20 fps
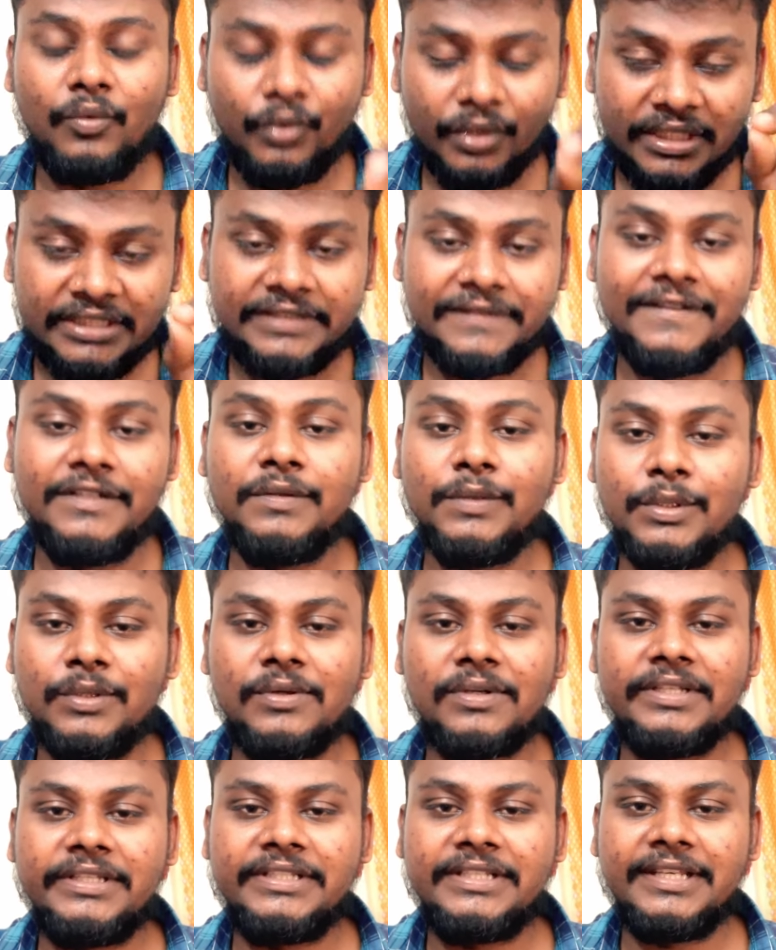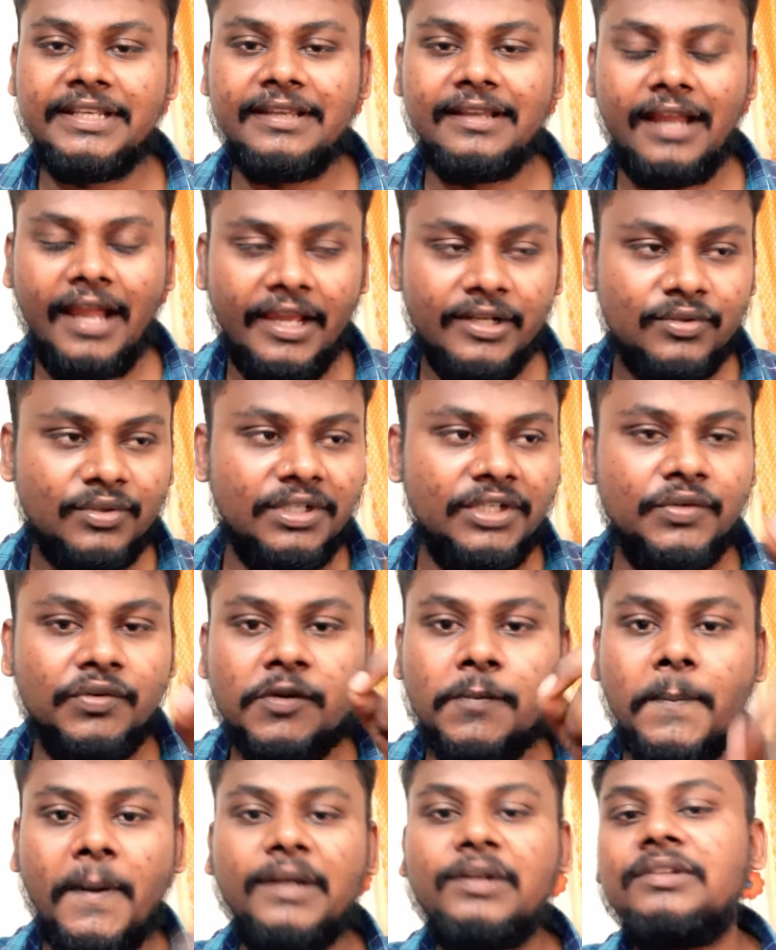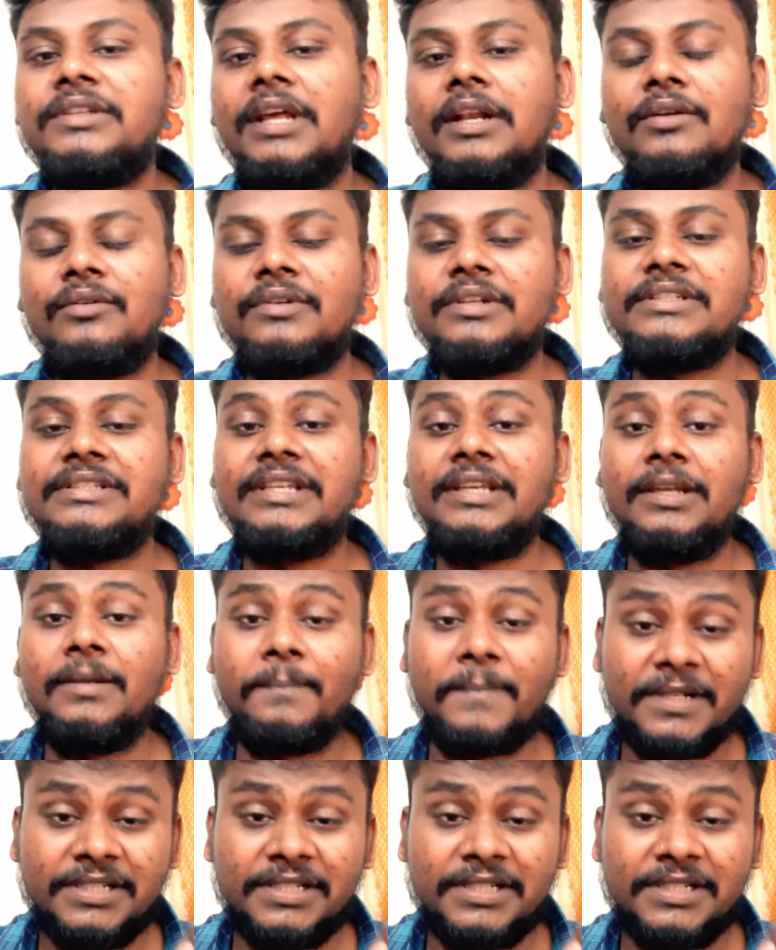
ఉన్నత విలువల గురించి ఆయనకున్నటువంటి పట్టుదల గురించి